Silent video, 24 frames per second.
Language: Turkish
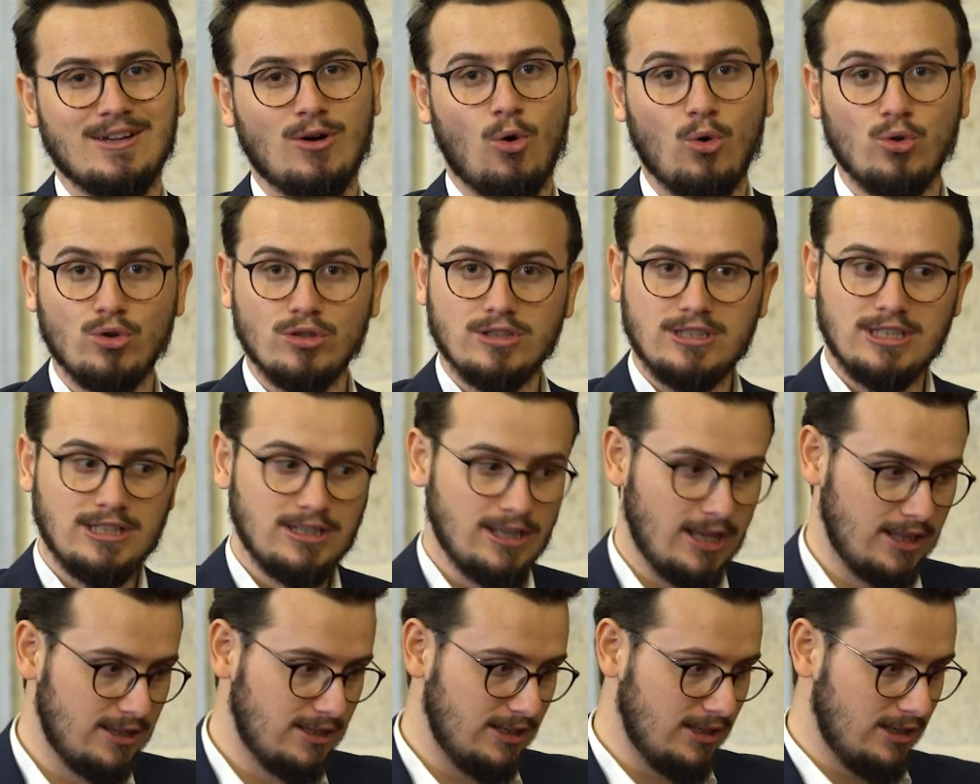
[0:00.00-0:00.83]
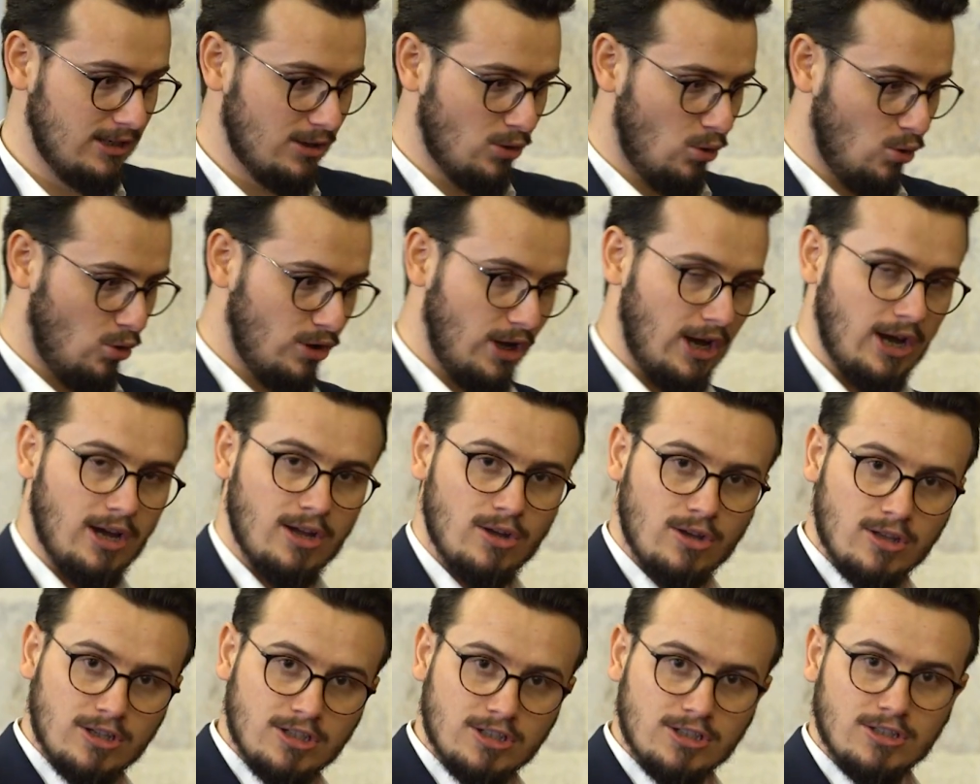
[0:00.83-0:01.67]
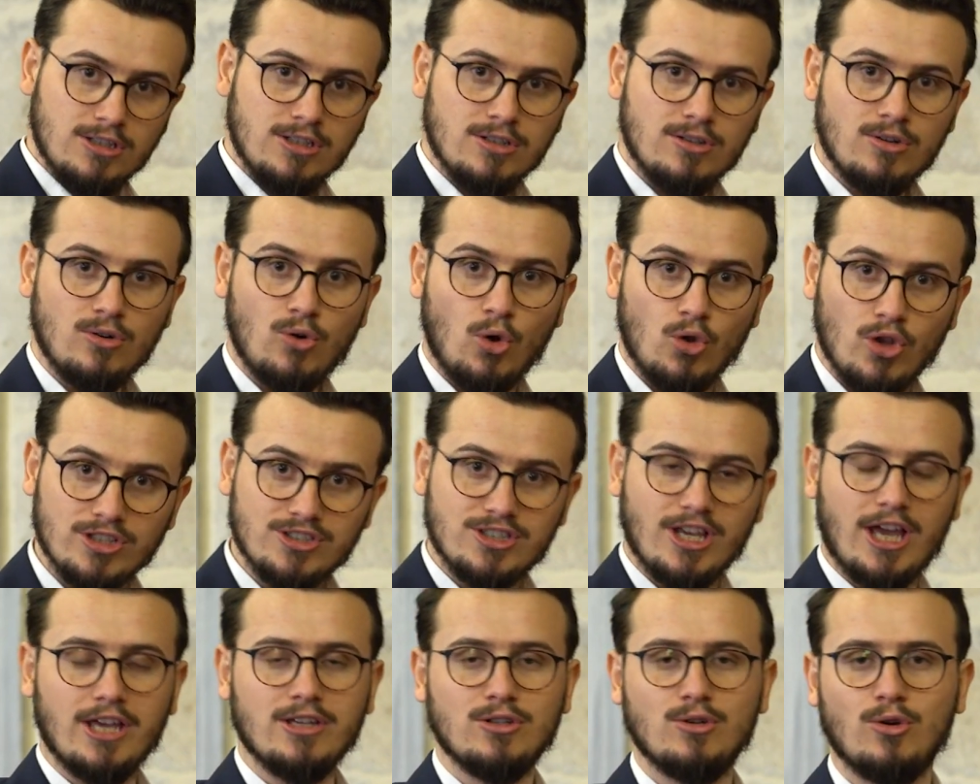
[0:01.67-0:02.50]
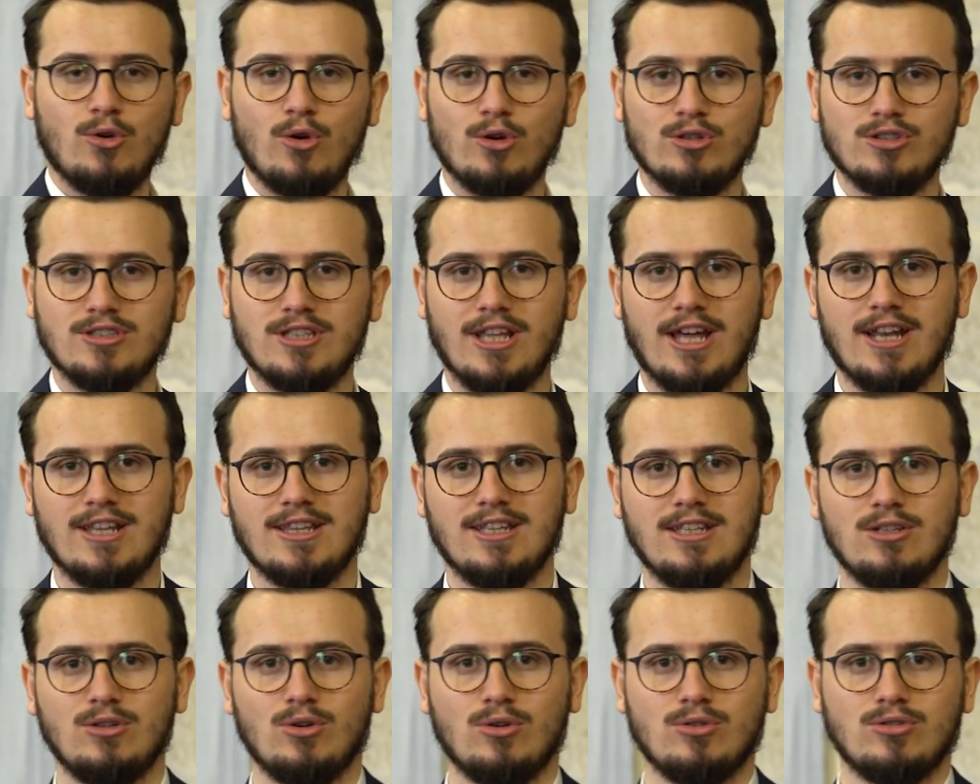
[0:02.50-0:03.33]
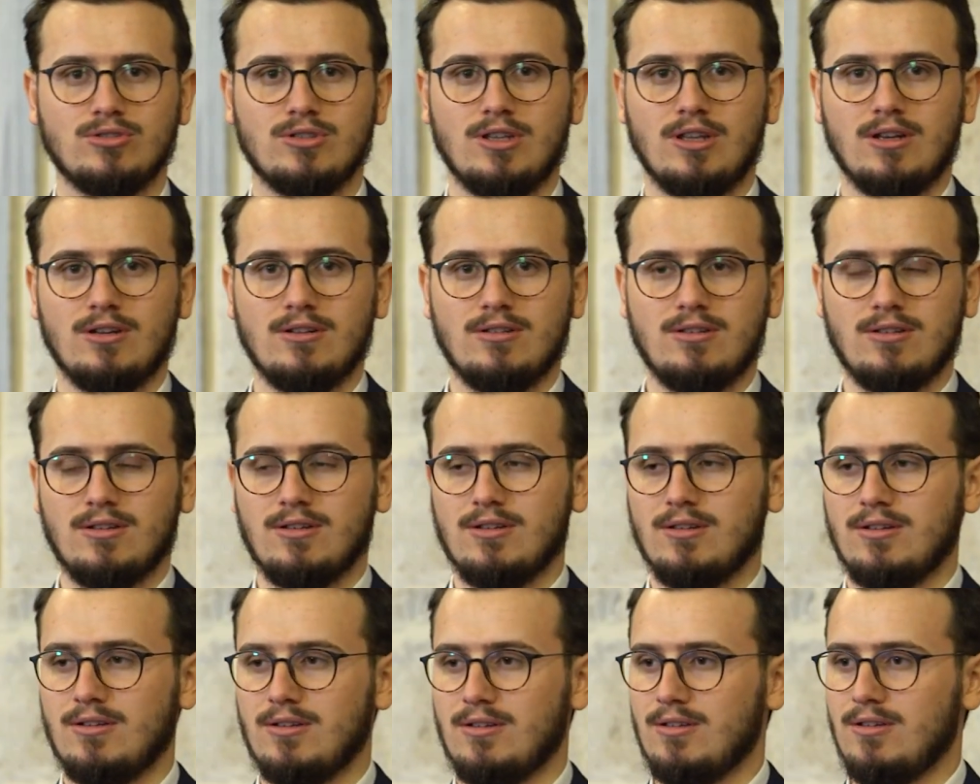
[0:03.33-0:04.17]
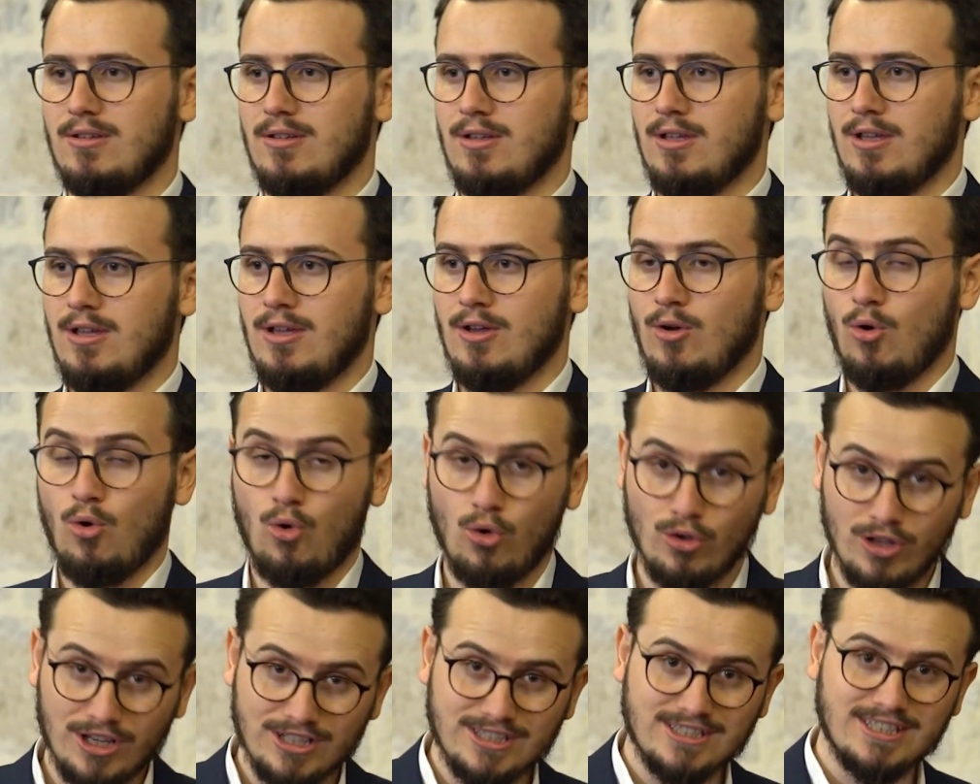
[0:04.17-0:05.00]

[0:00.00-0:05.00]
onu dinlediğini, ona ona saygı gösterdiğini gösterirdi. Ona